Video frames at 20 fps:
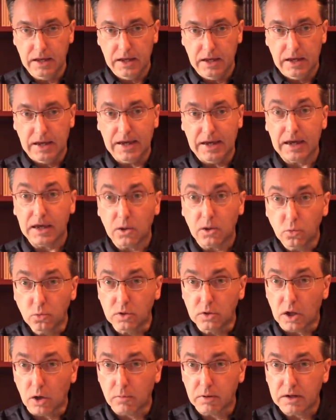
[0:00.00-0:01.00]

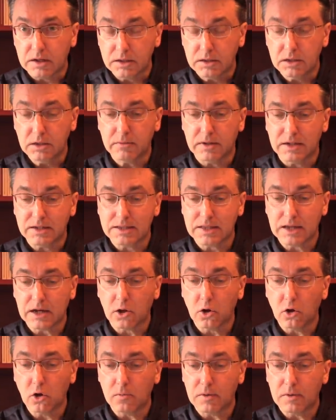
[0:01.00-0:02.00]
ejecuta, objetiva esta
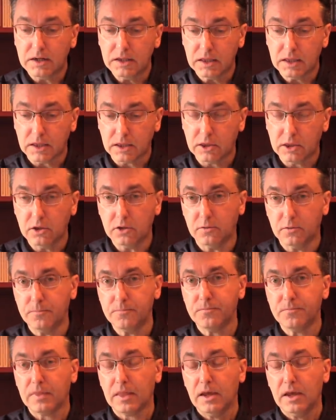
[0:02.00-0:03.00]

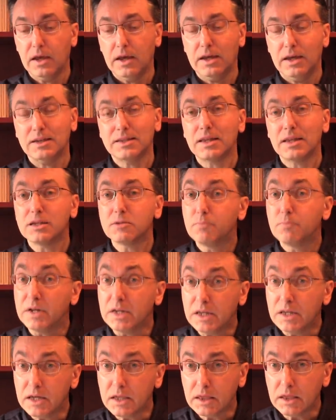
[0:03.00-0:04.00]
globalización, esta
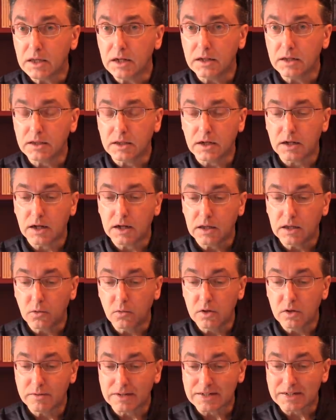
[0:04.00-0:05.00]
experiencia literaria
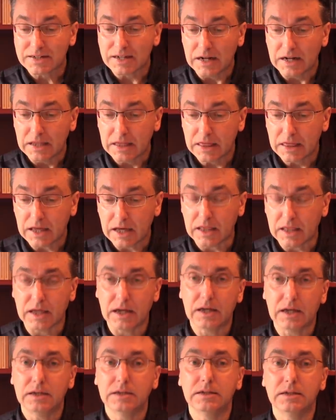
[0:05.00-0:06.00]

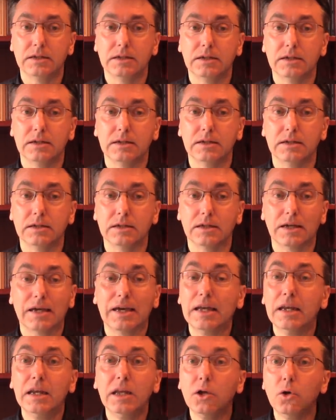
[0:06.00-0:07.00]
universalizada eh,
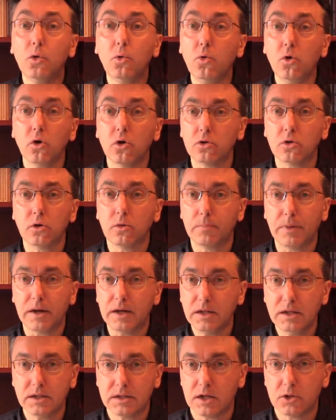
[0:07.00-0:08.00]
que ningún otro
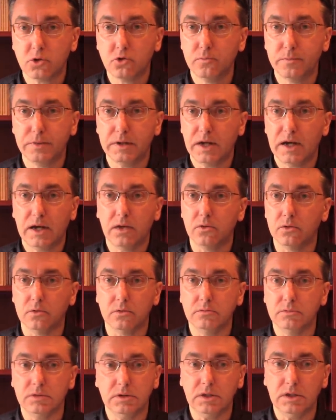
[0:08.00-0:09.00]
país ha
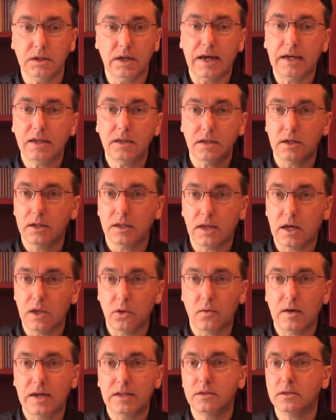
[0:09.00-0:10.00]
superado, ni ha
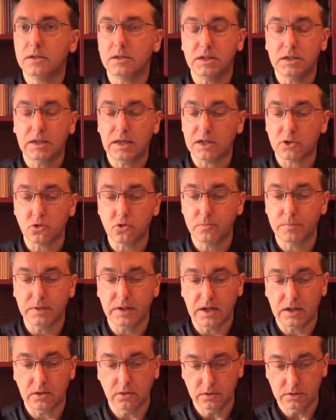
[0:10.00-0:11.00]
intentado antes, ni ha
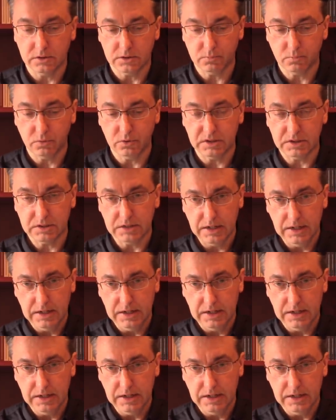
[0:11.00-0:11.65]
superado después,